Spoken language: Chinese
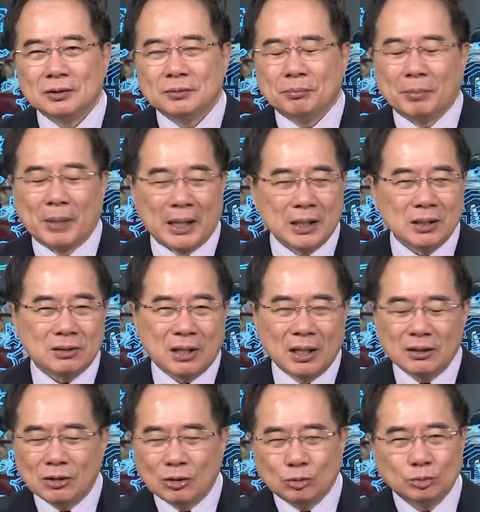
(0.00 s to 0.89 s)
每一
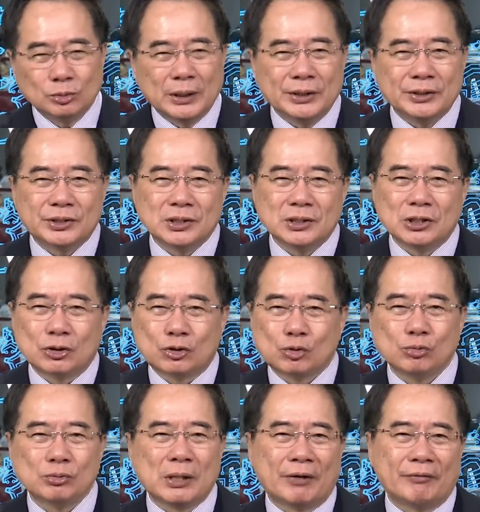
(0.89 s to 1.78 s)
天的无人机的
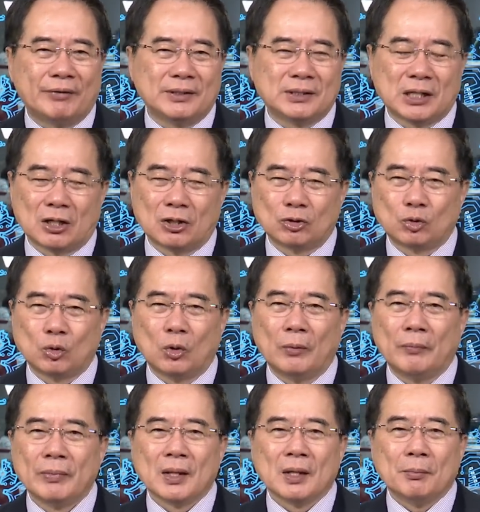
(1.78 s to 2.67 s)
数量非常的多，
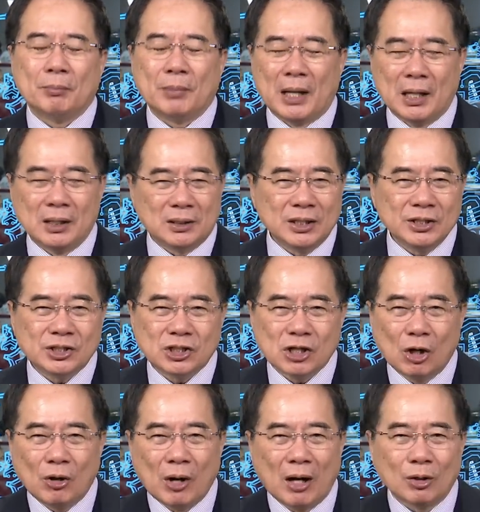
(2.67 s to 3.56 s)
每一天
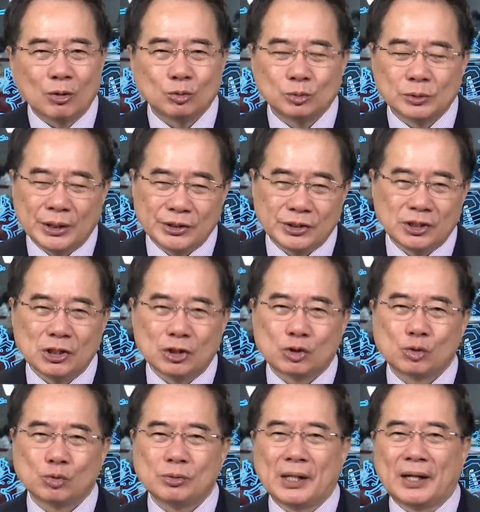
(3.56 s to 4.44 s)
消耗的无人机的
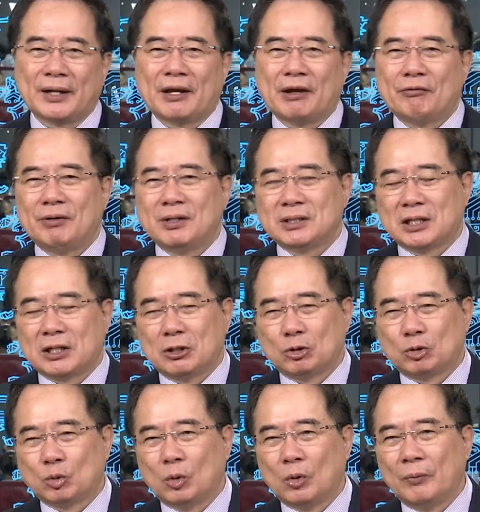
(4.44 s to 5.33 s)
数量也非常的
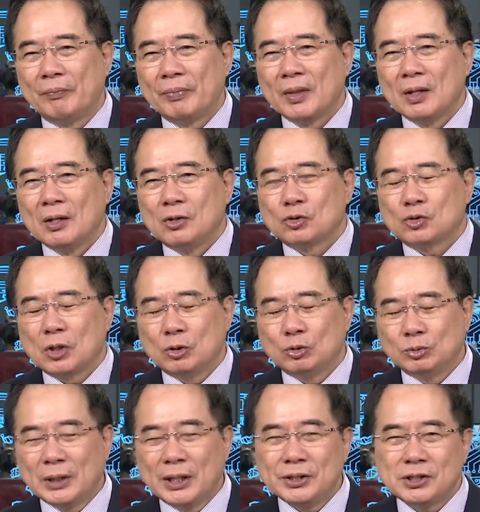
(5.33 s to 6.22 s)
多，所以
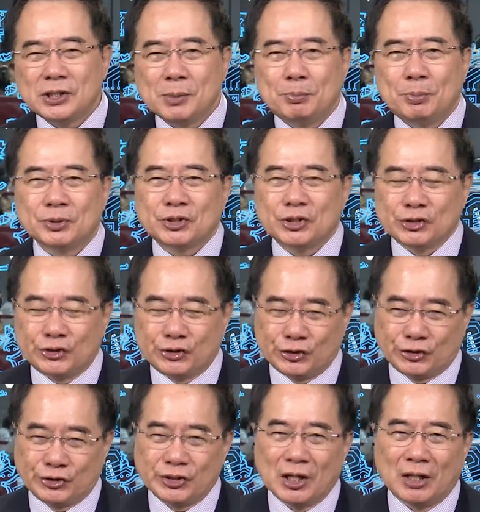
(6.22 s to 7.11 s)
无人机不止
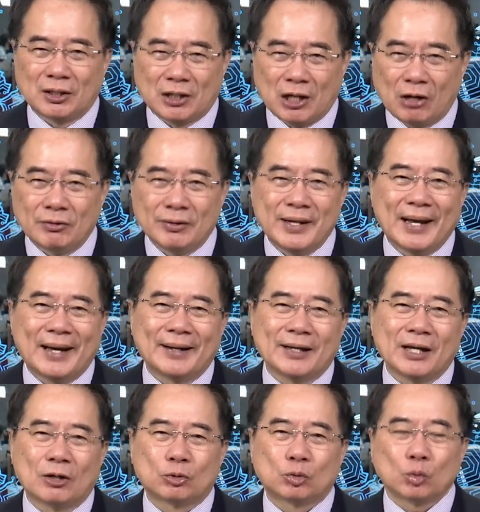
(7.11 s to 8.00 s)
值要高，量
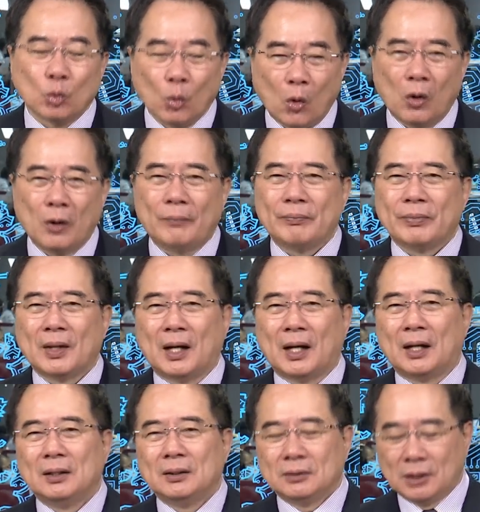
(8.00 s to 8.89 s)
要多
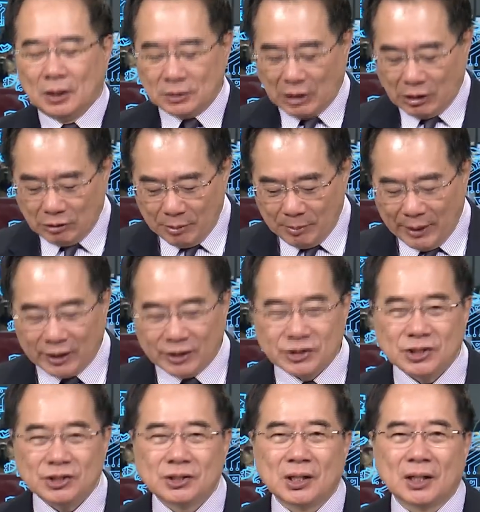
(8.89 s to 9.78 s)
啊。那台湾买了
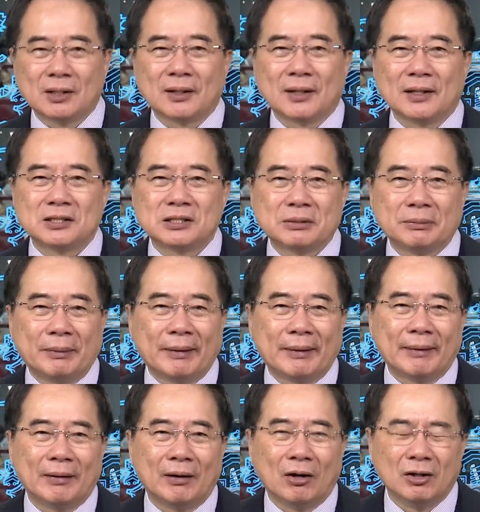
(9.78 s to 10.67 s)
几架能干什么？
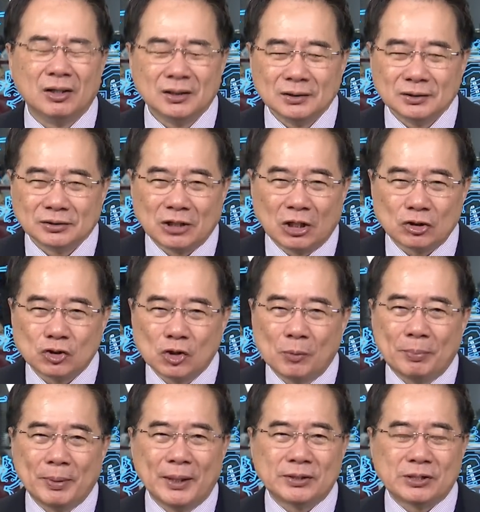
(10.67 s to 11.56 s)
哦，到时候
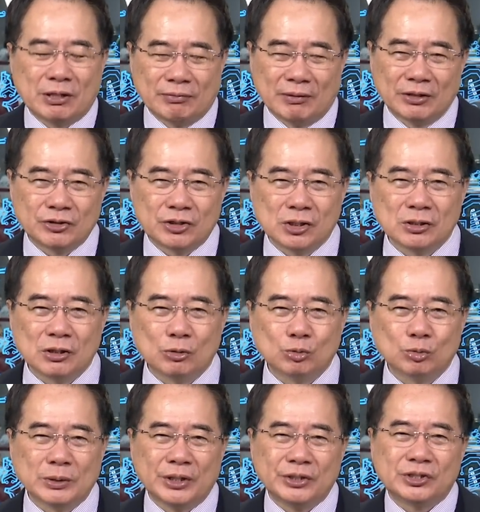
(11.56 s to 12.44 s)
被解放军的
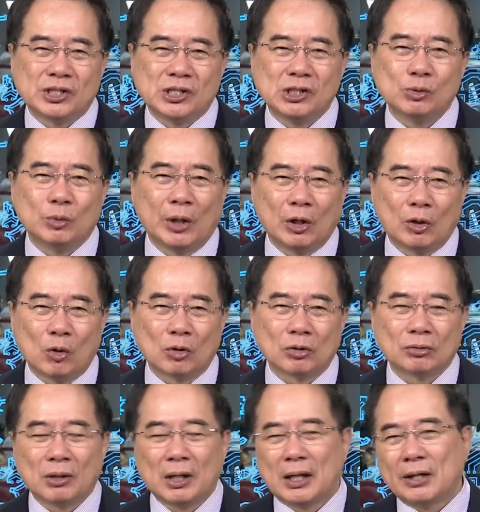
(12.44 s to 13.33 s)
无人机围攻
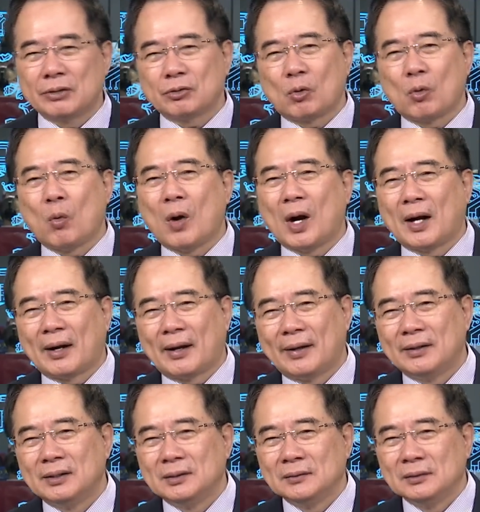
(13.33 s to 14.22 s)
的话，它就挂
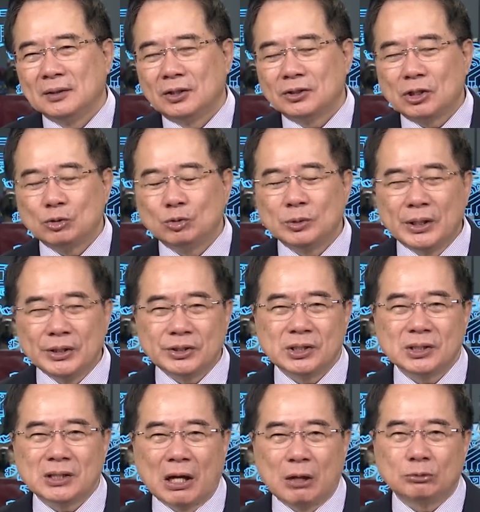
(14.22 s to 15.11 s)
了。而且无人
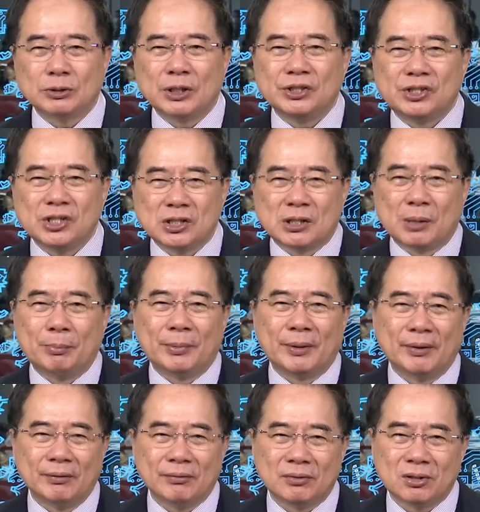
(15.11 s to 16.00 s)
机打无人机成本
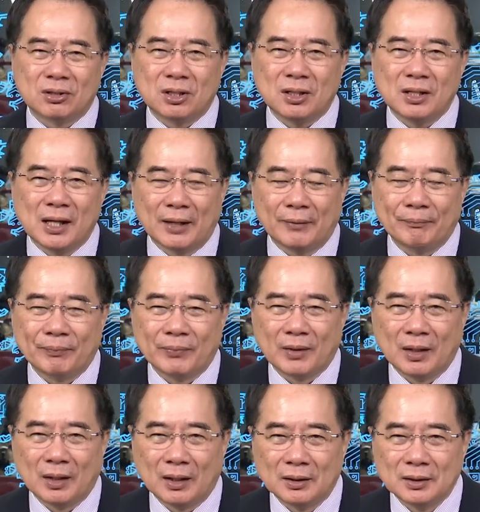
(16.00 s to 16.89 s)
很低啊，
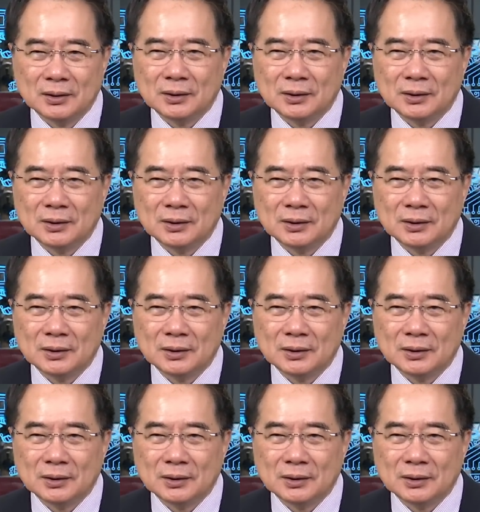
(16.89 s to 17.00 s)
啊。